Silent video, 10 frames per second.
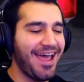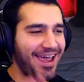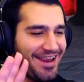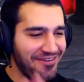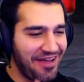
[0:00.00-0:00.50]

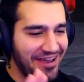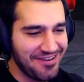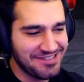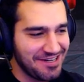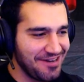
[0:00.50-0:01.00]
خلينا
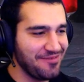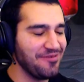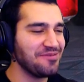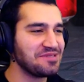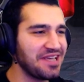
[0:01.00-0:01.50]
غير نشيل
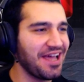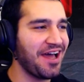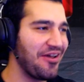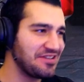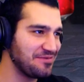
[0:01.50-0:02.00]
الموسيقى
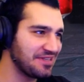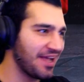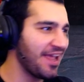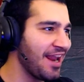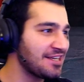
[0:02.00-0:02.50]
غير نشيل
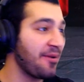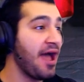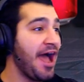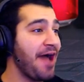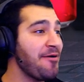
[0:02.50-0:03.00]
الموسيقى يلا شباب
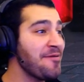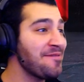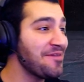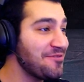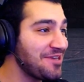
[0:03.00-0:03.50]
حبايبي
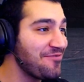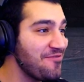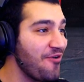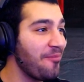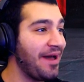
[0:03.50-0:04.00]
مثل ما انتم شايفين
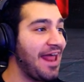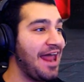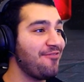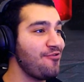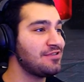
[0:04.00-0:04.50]
فوق معنا
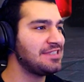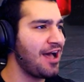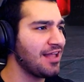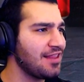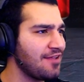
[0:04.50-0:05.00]

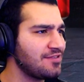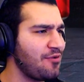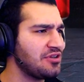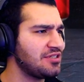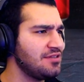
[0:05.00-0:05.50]

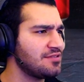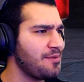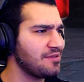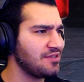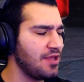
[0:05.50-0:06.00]
2027
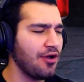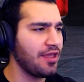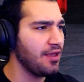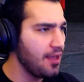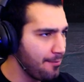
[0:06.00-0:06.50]
97
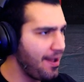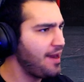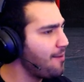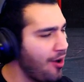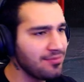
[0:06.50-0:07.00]
اوكي
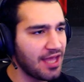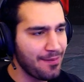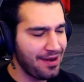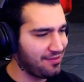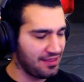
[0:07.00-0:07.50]
معنا المهم
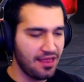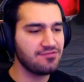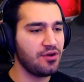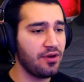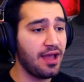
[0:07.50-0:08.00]
تقريبا
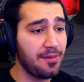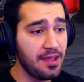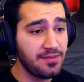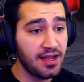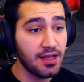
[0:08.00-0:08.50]
3000 جوهره
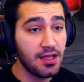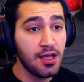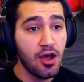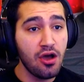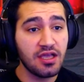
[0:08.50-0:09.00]
حبايبنا
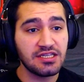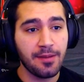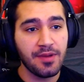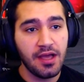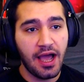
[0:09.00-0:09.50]
اوكي
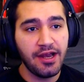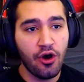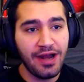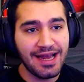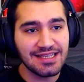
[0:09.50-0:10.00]
شباب عندنا
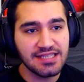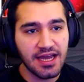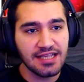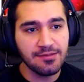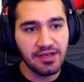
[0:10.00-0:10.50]
هون على
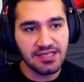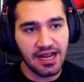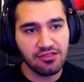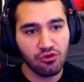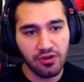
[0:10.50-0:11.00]
اليسار لازم نحصل
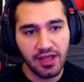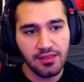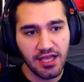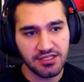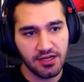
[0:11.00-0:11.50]
على
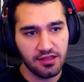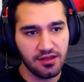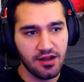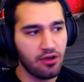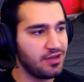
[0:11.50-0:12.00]
التوكنات عشان
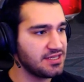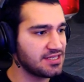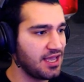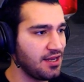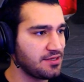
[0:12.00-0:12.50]
نقدر ناخذ
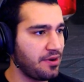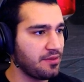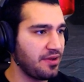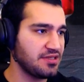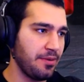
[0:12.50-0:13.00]
السكين شباب
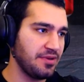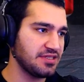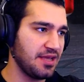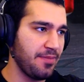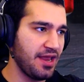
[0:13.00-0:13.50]
طبعا شباب
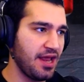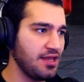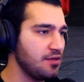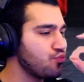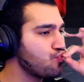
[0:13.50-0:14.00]
السكين باين عليه